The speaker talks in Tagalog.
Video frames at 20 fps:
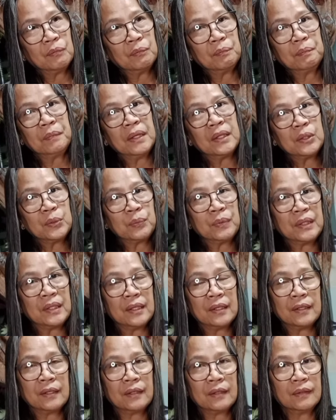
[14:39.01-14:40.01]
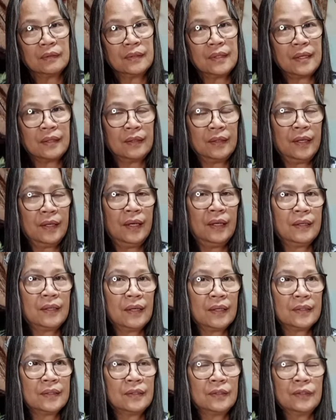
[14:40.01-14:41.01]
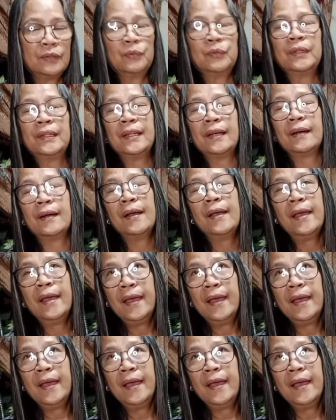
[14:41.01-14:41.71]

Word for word: mixed with the egg cast with the